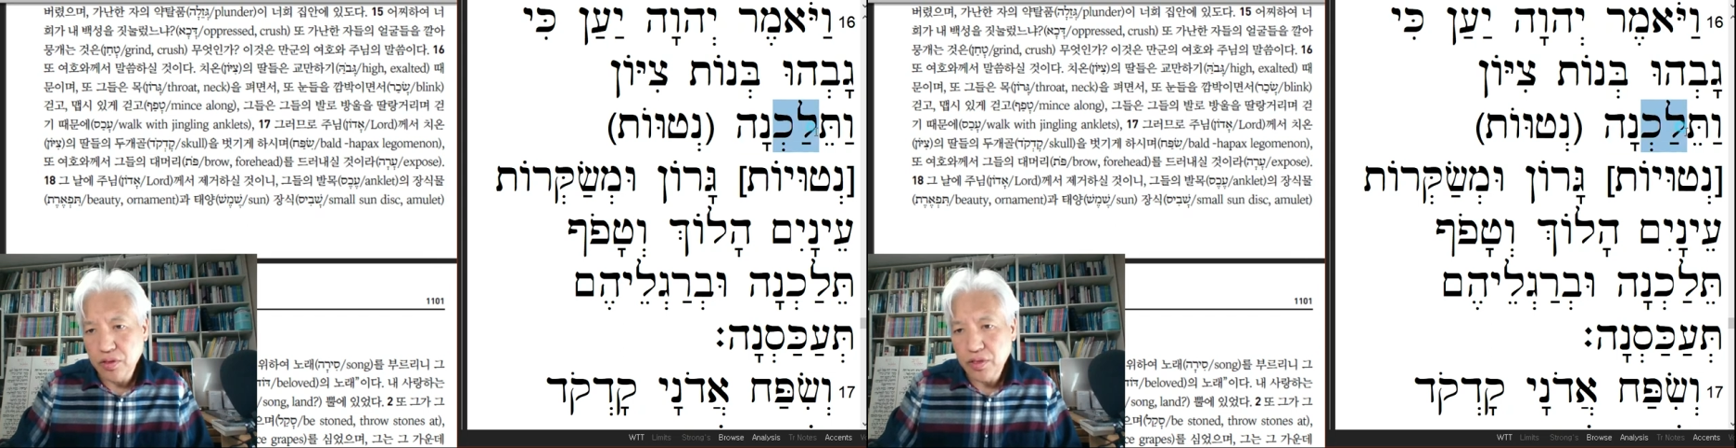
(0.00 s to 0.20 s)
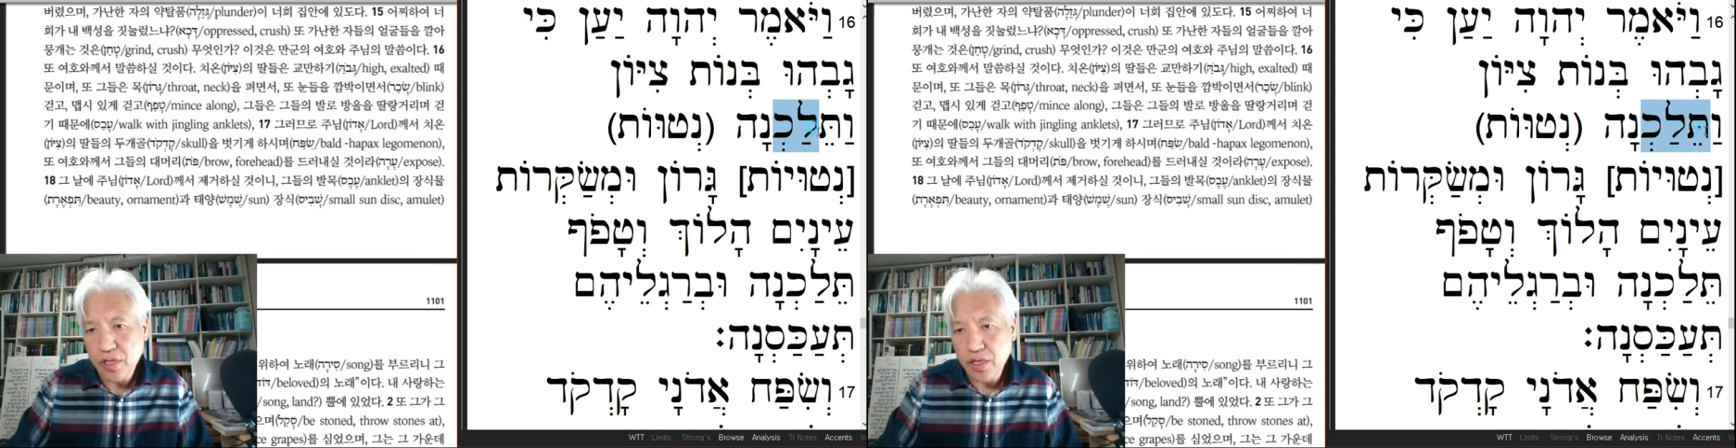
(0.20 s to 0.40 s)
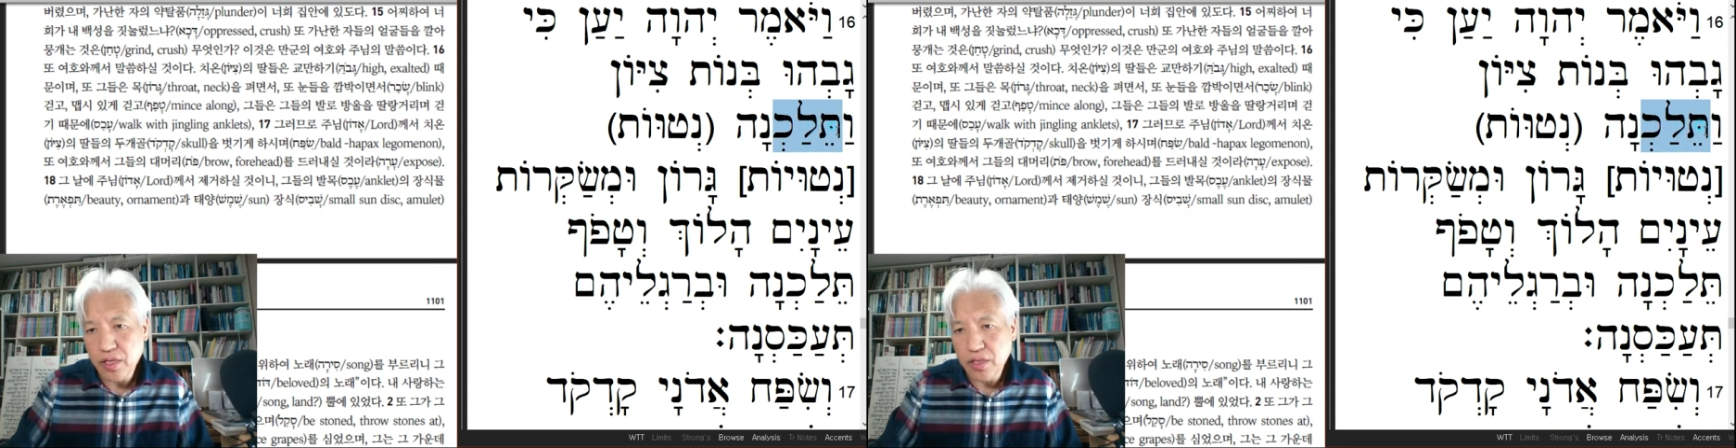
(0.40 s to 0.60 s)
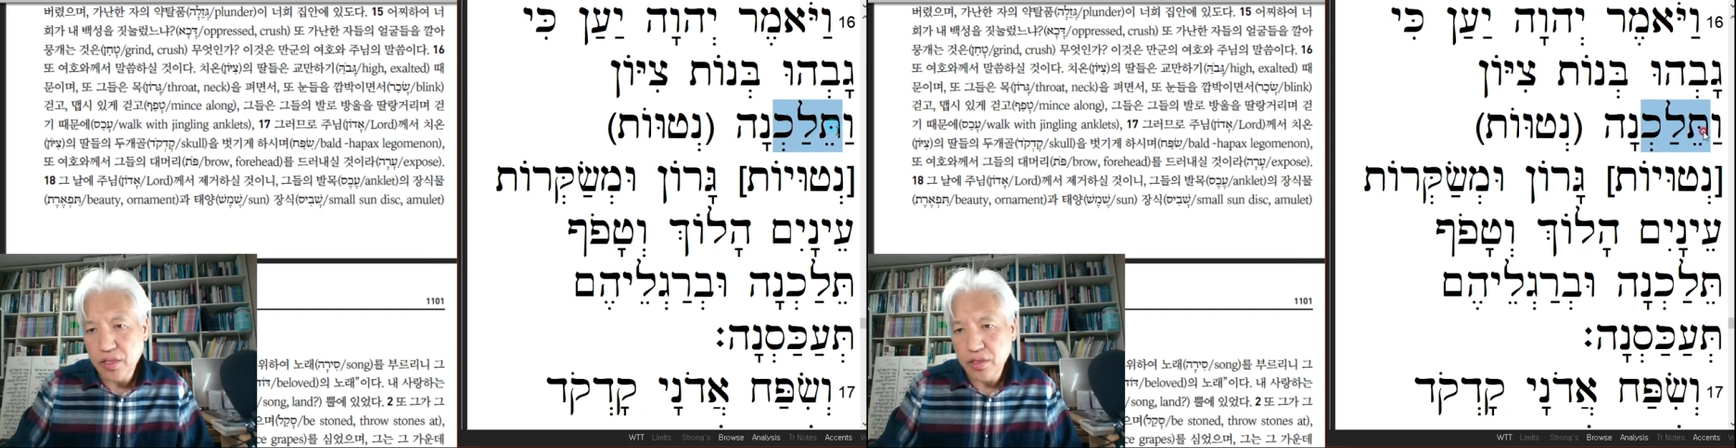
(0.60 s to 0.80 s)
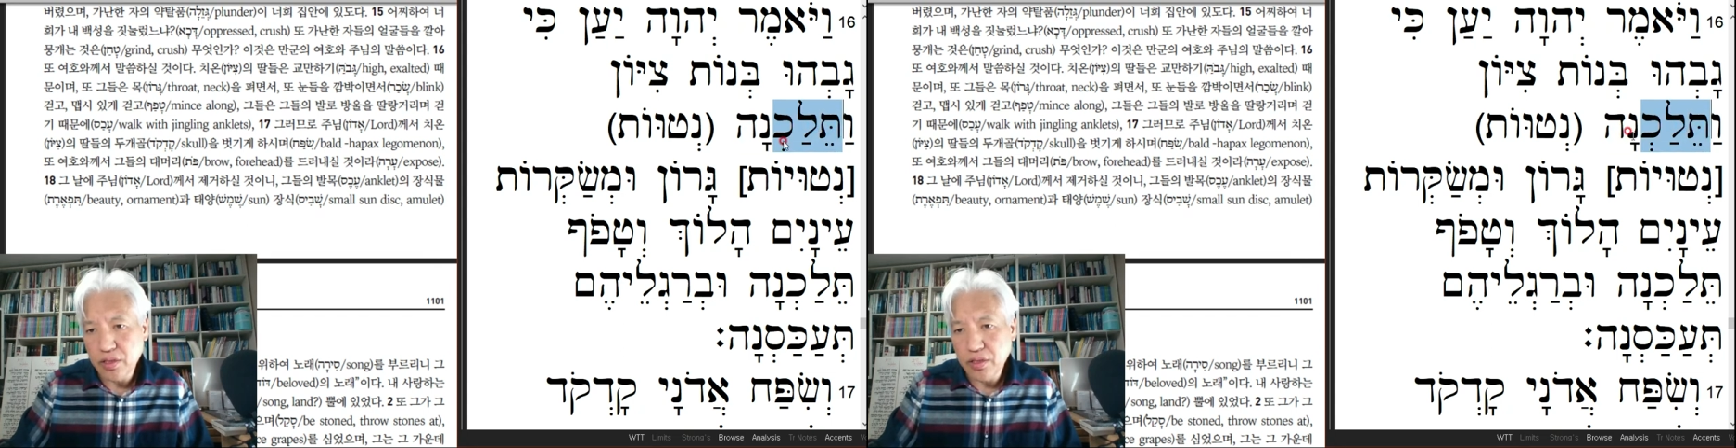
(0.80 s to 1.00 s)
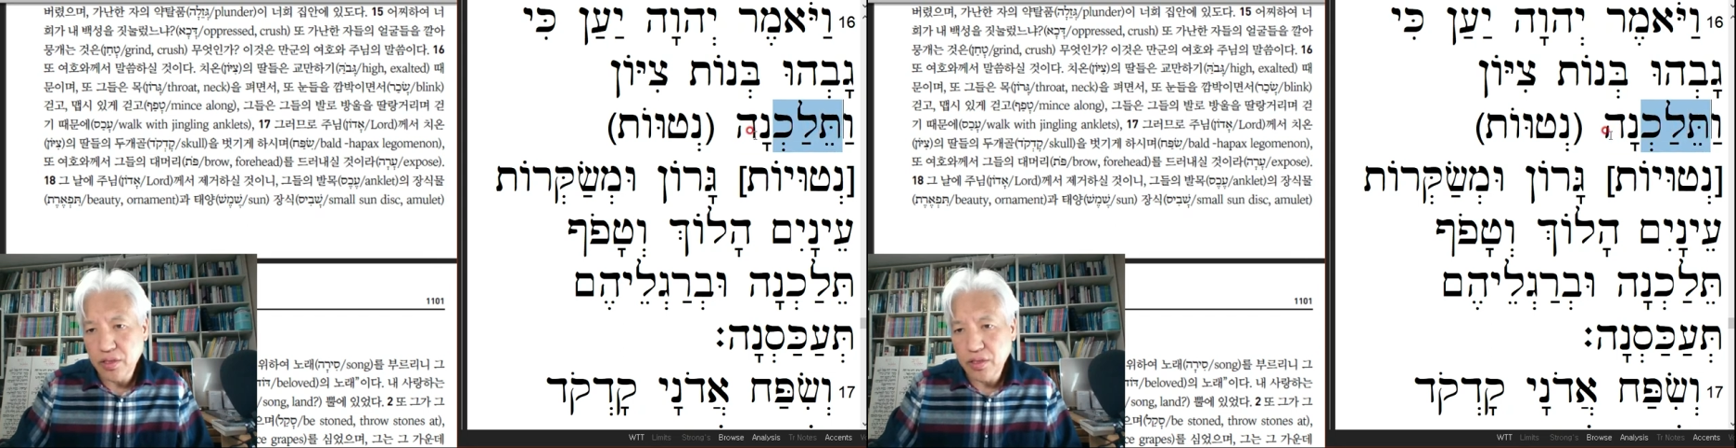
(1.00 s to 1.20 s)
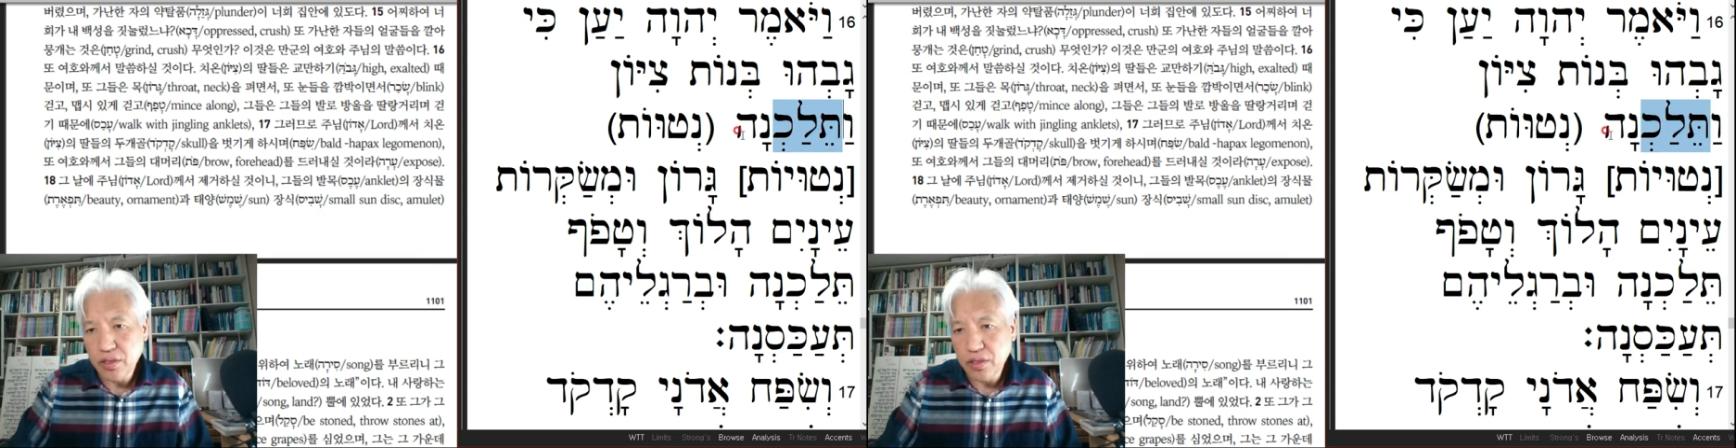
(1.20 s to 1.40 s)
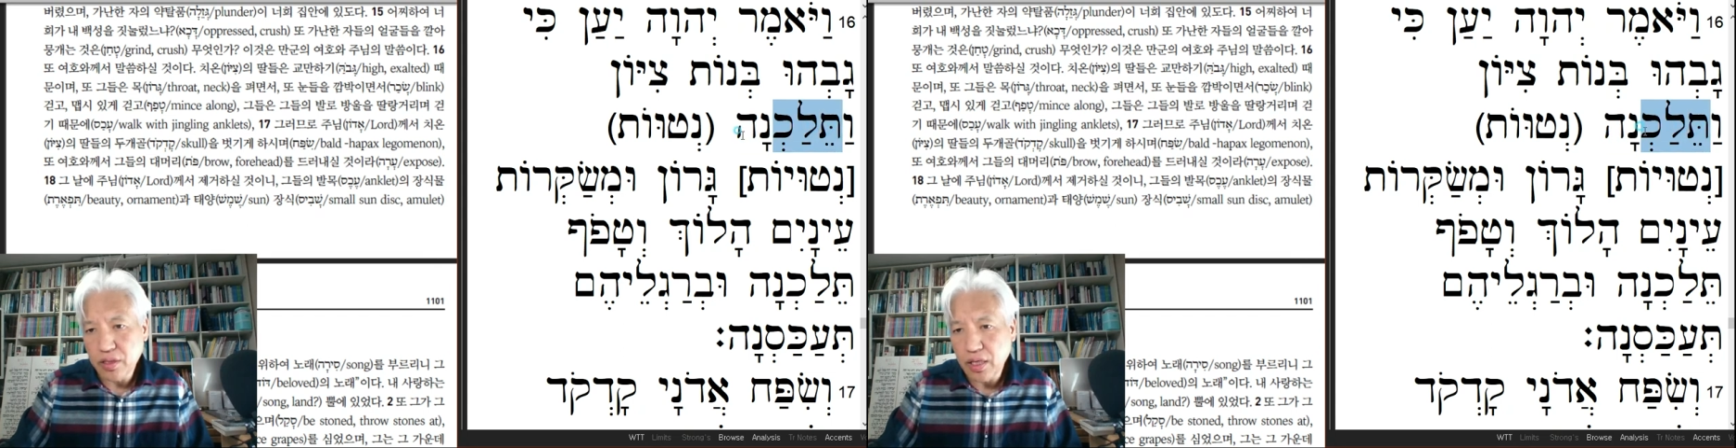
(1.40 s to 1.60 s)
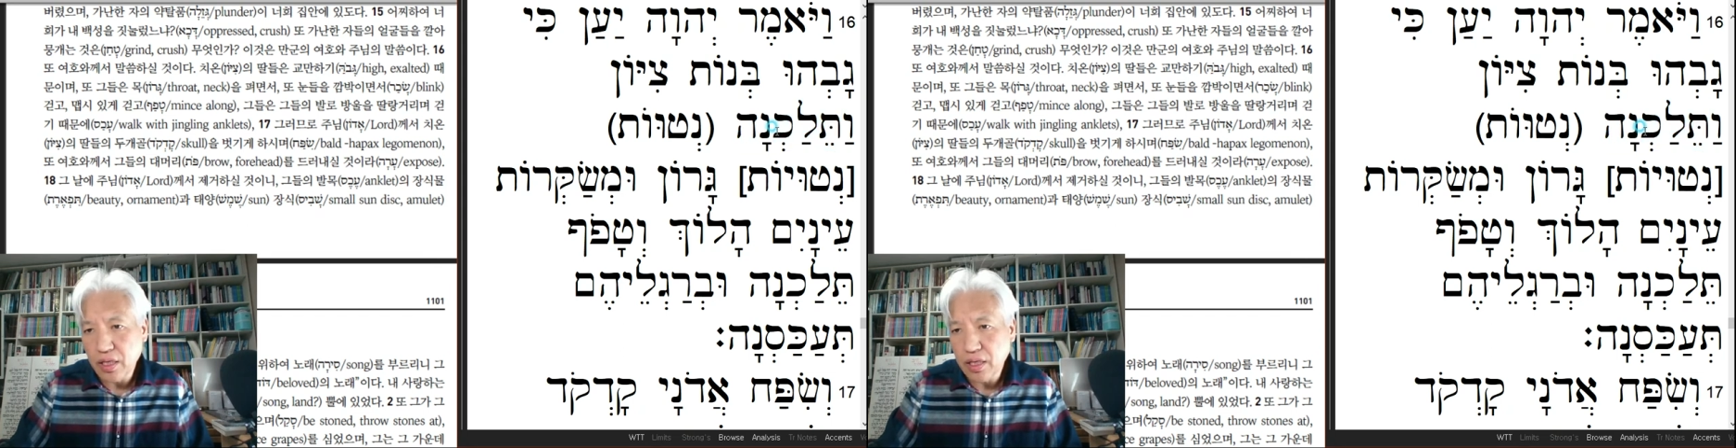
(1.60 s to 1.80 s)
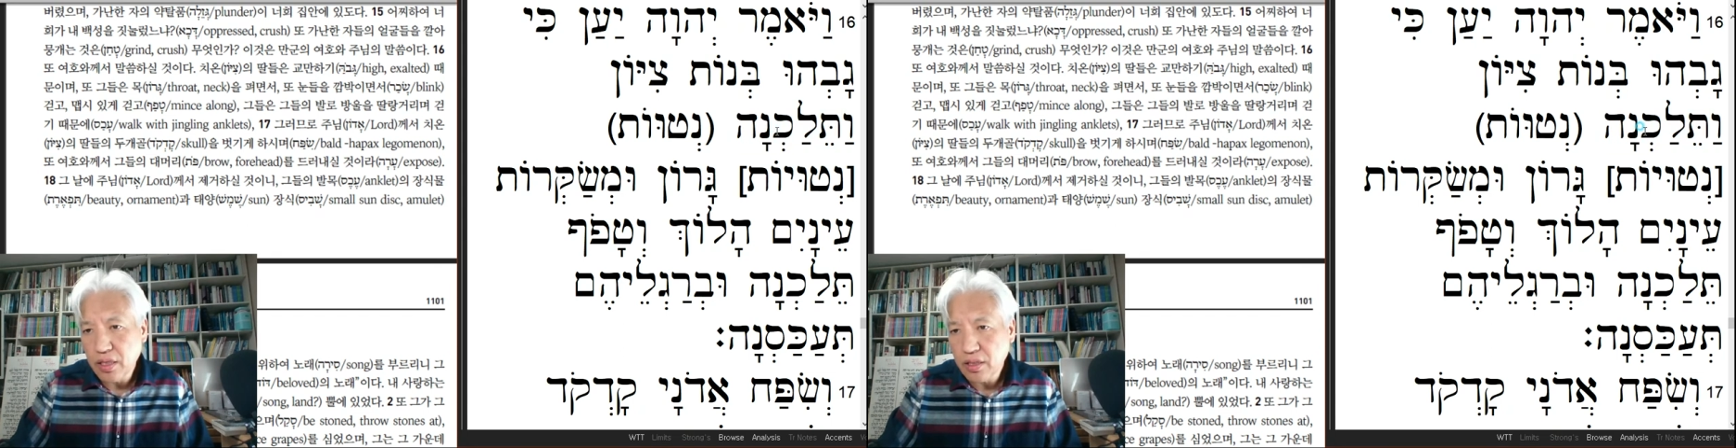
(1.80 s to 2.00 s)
텔레크나,